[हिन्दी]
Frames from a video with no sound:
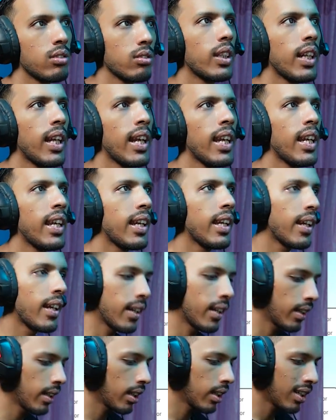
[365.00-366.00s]
नहीं
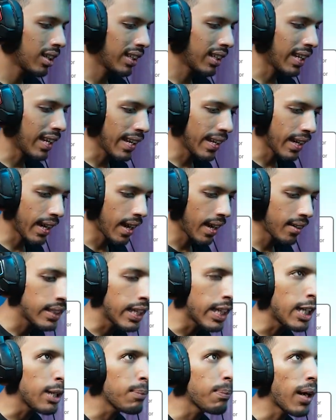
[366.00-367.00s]
ठीक है
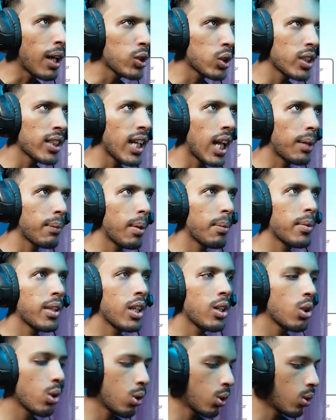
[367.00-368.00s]
तीन पाँच सौ निन्यानवे में
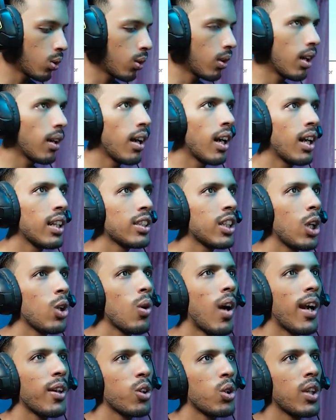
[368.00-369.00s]
दे दो चलो
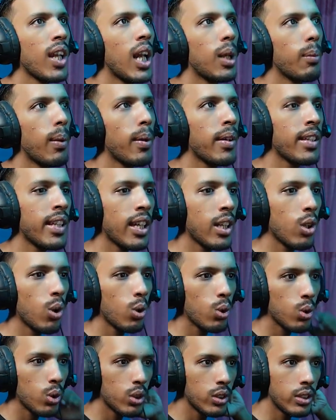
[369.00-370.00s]
आठ सौ निन्यानवे में दे दो
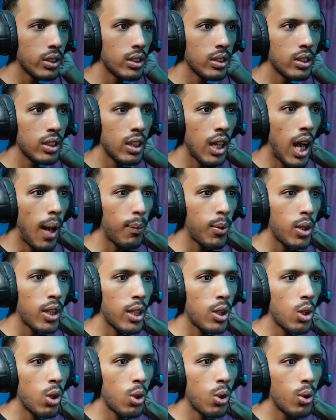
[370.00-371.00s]
आप तो
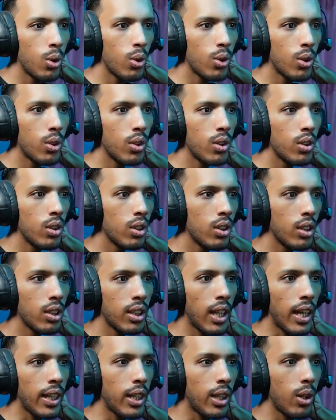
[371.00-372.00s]
दे दो
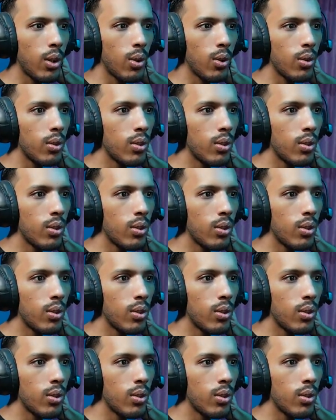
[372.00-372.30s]
थैंक यू